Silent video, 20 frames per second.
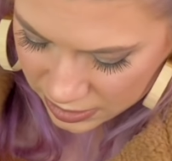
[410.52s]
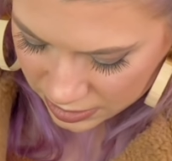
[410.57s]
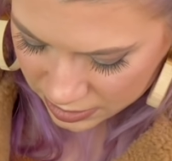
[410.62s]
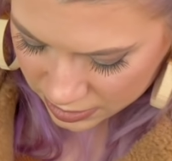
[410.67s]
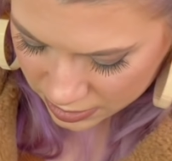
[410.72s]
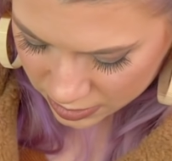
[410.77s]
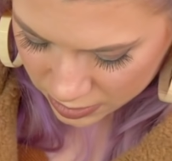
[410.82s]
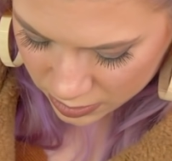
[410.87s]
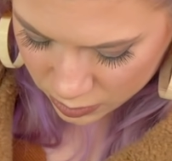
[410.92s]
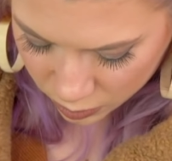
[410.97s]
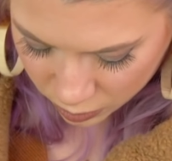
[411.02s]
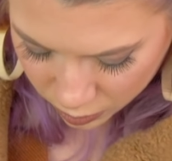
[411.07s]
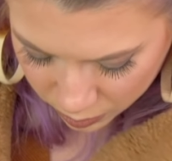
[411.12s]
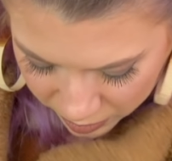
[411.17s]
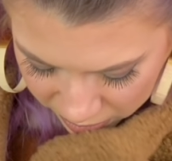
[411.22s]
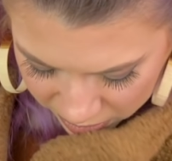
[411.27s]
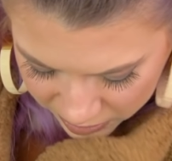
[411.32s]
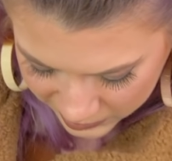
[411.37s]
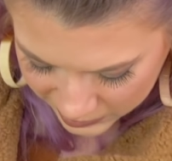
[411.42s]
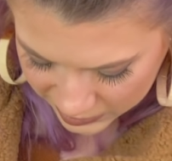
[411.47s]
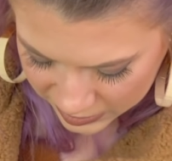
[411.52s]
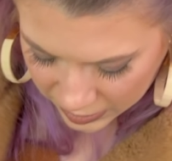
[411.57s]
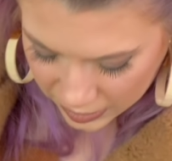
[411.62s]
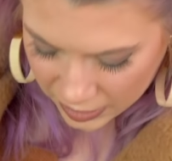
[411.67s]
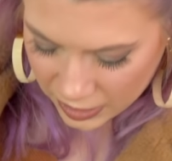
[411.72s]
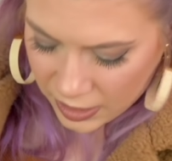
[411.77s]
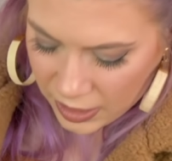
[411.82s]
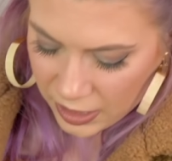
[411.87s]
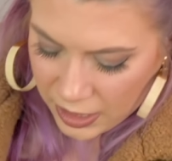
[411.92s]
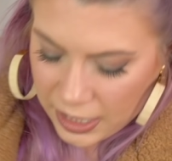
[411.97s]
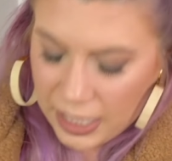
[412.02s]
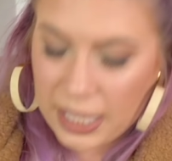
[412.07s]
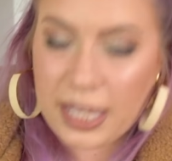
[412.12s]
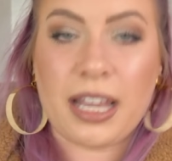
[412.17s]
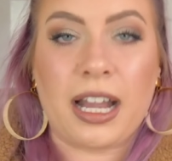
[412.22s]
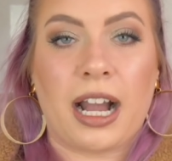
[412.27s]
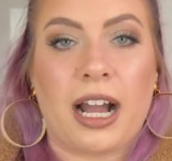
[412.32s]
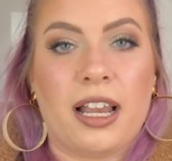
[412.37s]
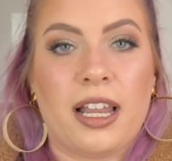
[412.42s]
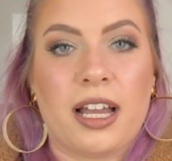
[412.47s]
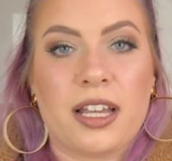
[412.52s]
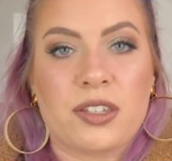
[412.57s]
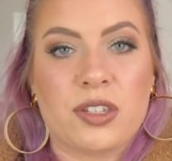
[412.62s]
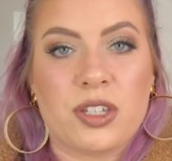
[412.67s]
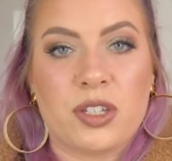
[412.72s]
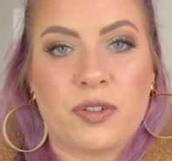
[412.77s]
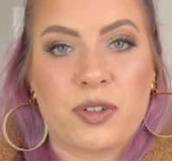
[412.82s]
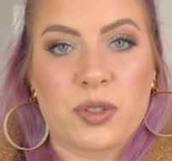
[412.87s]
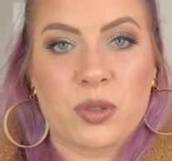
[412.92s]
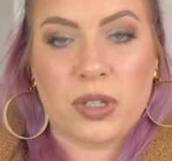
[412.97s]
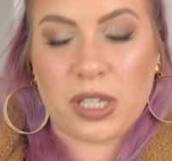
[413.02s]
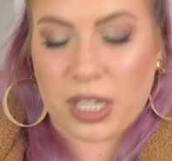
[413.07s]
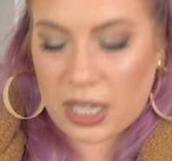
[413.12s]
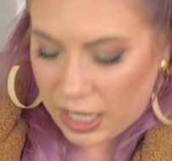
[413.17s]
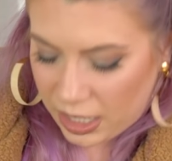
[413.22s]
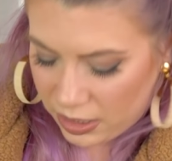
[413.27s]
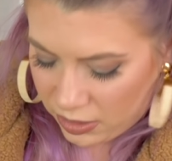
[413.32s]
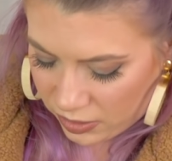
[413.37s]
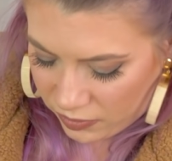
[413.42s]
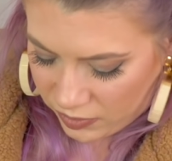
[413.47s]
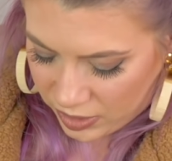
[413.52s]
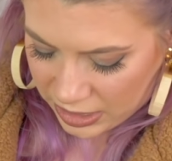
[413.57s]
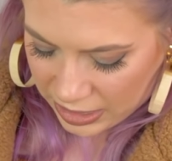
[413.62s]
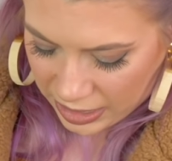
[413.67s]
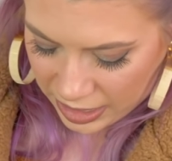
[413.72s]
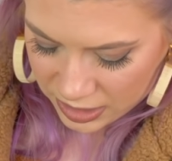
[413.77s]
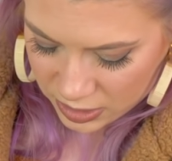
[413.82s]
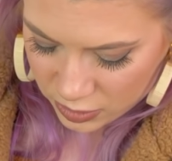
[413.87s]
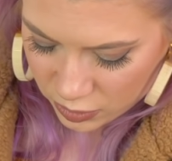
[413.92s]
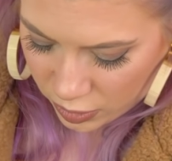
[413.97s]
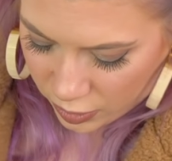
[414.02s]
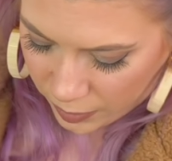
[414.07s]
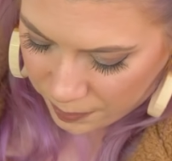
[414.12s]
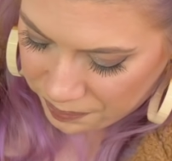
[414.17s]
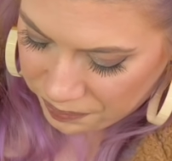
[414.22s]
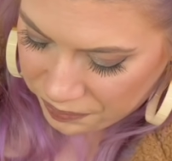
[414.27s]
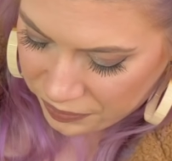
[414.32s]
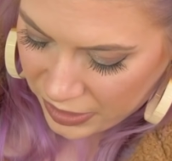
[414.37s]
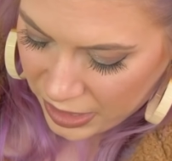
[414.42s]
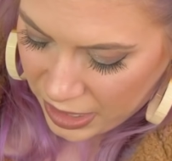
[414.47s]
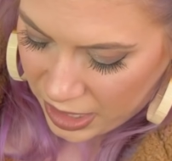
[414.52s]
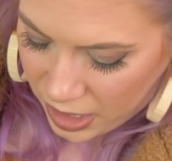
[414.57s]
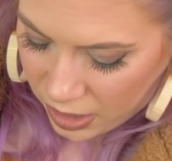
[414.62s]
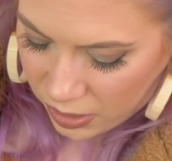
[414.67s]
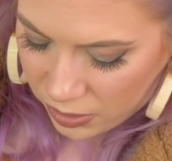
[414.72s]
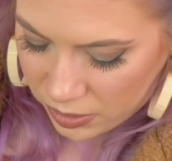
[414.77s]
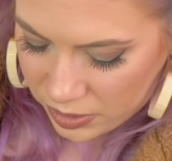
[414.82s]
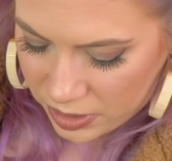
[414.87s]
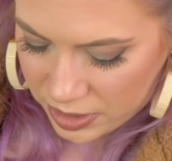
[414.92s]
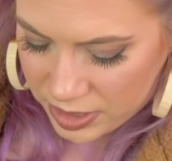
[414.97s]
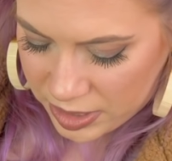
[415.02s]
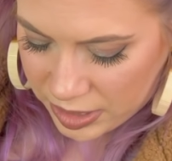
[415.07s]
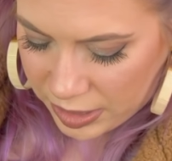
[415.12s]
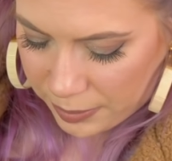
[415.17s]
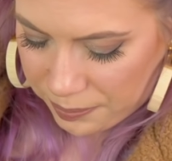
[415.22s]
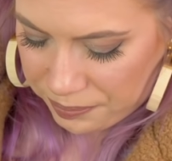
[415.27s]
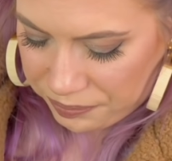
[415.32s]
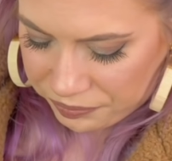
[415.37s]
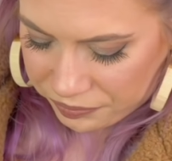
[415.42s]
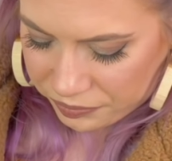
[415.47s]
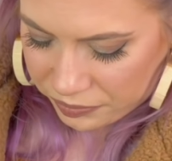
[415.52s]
Das ist so rum richtig. Egal. Also ich versuche hier gerade irgendwie klarzukommen. Und ähm,